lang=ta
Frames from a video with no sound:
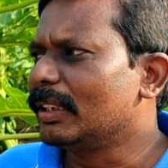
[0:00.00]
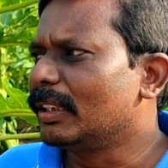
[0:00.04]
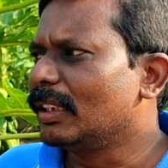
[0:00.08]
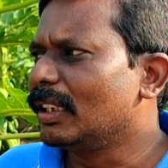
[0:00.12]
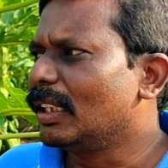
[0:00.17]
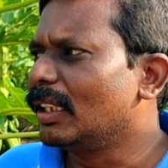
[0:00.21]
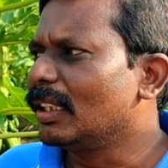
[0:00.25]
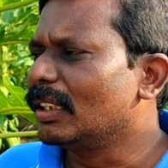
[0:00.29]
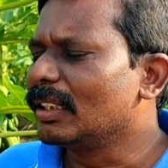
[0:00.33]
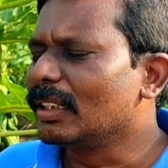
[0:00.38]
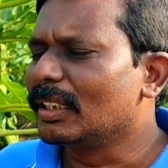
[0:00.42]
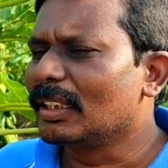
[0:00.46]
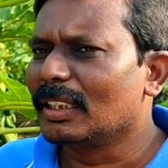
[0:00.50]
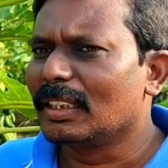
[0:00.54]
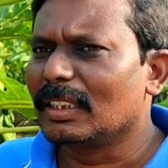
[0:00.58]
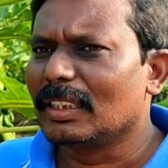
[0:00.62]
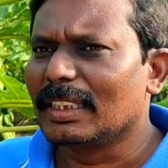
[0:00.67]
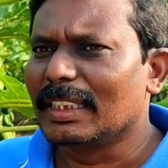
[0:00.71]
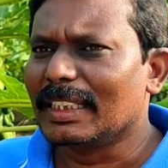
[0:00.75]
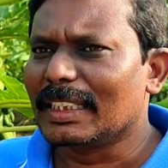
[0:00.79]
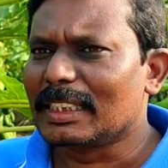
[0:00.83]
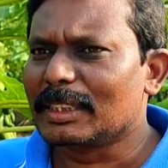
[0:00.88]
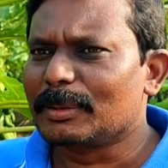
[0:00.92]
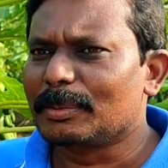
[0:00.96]
பார்த்திங்கன்னா
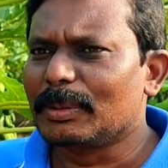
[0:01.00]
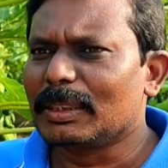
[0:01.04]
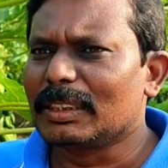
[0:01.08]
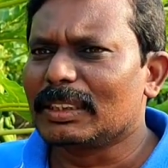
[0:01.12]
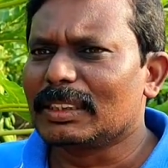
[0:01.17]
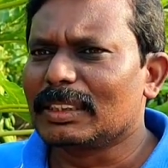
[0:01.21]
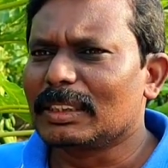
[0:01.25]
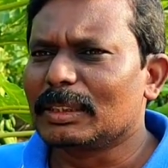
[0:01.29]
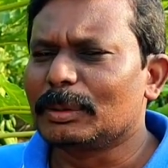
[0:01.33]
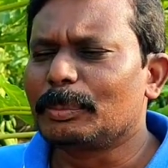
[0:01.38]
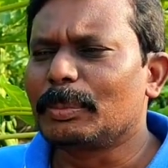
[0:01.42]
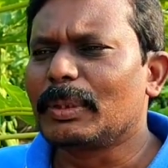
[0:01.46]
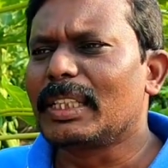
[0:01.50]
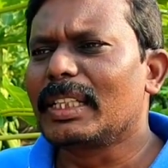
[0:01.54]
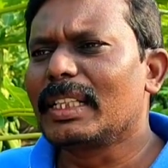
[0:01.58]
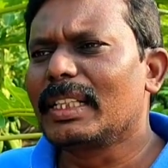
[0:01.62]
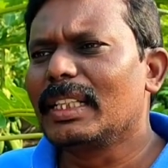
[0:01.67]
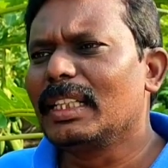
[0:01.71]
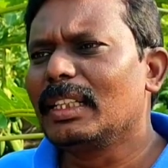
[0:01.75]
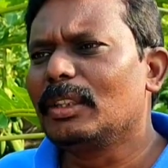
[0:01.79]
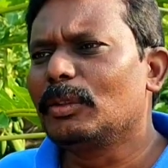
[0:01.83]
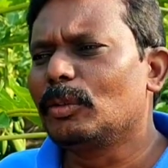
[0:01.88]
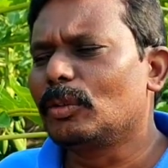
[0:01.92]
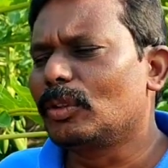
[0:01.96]
அதுக்கான எக்ஸ்பென்ஸு
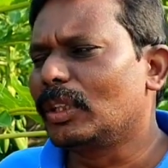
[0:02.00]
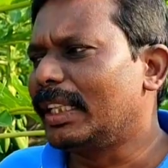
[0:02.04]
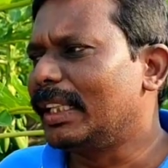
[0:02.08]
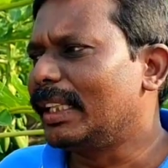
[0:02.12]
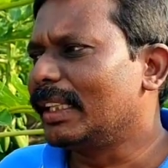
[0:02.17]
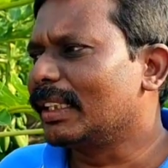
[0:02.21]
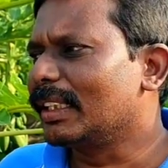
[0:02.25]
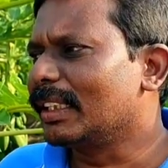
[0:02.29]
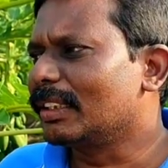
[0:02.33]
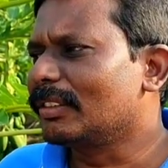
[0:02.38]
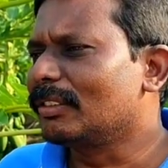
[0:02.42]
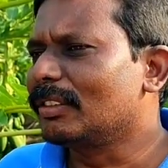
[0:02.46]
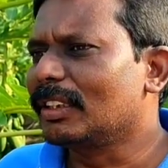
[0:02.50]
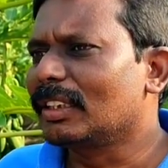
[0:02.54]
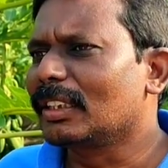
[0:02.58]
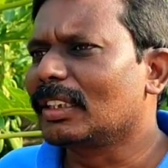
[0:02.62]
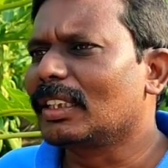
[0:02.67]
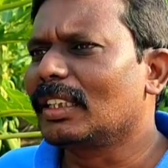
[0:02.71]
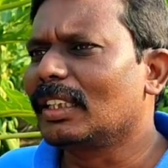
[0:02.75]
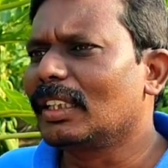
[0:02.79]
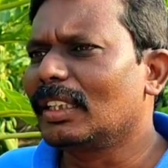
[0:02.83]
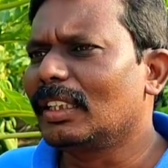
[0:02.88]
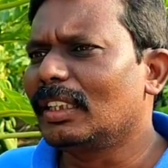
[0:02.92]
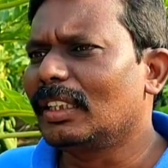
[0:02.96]
பெரிய ஒரு ஏக்கருக்கு
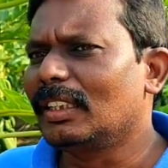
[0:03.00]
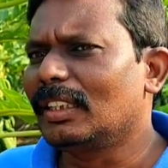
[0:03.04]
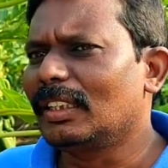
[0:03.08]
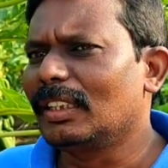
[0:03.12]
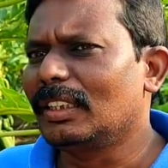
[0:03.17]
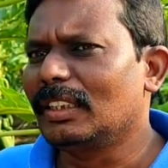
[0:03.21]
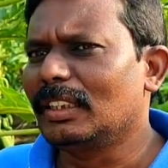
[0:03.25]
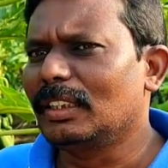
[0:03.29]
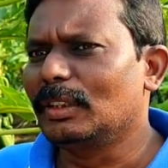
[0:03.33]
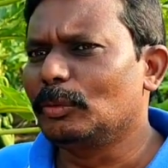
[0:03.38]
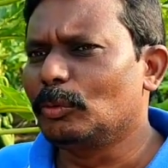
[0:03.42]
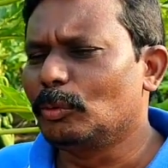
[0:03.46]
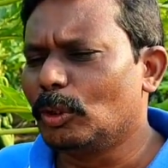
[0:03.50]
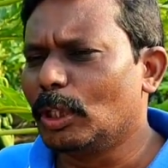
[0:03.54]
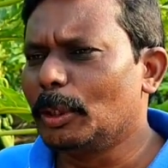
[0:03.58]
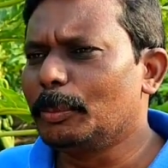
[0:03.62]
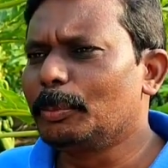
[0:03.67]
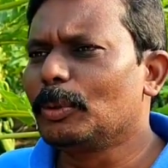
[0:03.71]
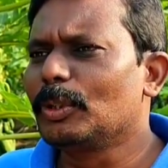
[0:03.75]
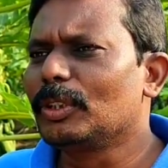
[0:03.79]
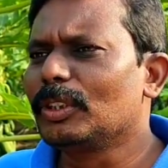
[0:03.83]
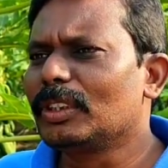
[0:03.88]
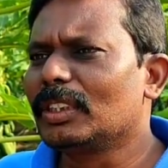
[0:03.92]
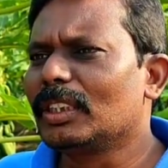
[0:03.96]
அதுக்கான
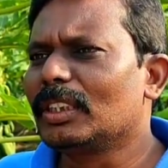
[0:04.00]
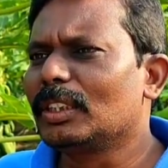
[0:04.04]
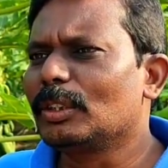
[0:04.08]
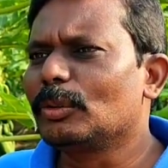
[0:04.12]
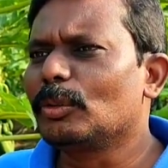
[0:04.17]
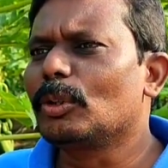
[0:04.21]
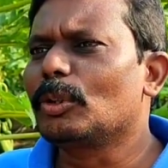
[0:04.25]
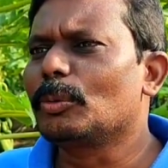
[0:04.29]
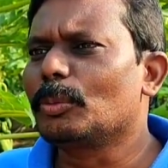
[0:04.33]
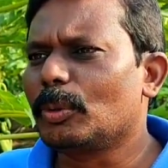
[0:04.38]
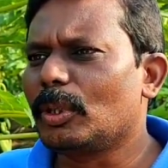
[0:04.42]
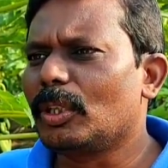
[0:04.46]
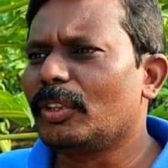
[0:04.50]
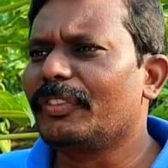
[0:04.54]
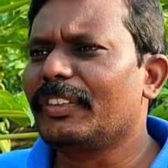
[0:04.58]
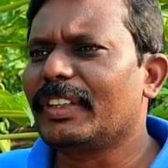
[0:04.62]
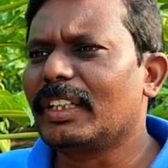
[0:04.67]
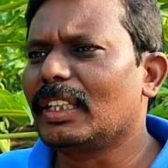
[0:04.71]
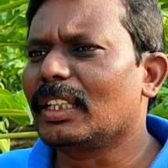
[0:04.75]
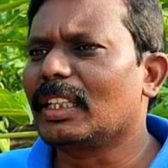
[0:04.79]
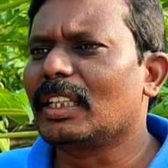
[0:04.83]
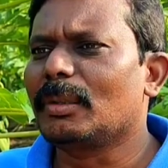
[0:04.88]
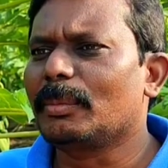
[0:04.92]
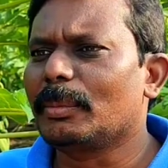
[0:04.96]
உழைப்புக்கு தகுந்த ஒரு
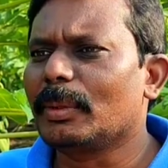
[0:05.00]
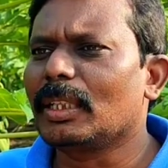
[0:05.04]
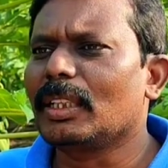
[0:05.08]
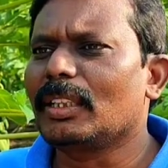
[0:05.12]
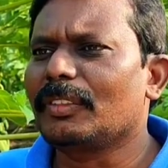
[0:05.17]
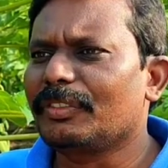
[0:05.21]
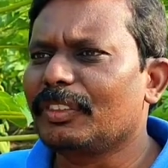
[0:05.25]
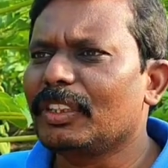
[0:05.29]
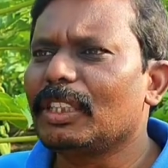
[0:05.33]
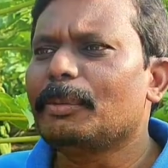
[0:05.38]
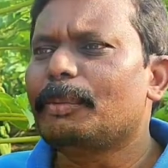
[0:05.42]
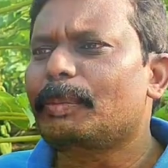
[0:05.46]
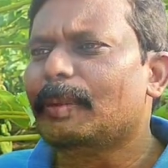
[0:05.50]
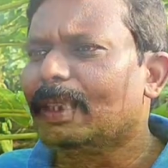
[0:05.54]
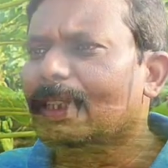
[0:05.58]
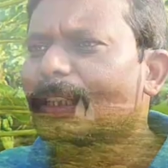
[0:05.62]
ப்ராஃபிட் இருக்கிற மாதிரி நான் ஃபீல்